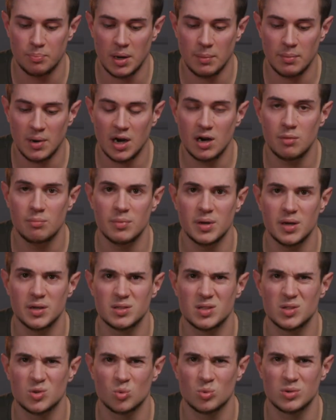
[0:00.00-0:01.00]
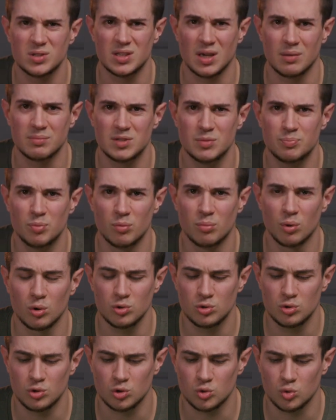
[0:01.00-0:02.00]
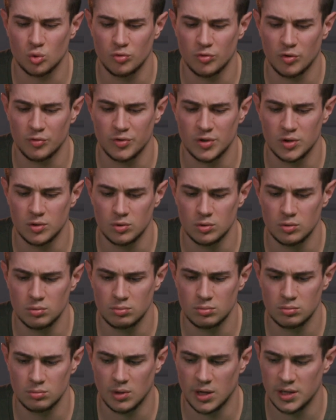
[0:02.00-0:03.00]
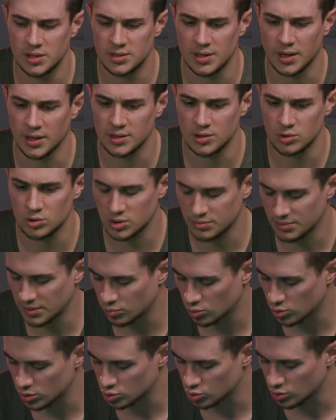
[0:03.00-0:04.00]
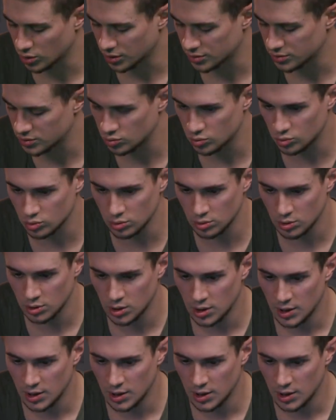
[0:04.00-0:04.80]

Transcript: pas mal, mais disons que c'est un petit peu brusque, je trouve, en vidéo. Là, il s'est arrêté, je sais pas pourquoi je lui ai rien dit du tout.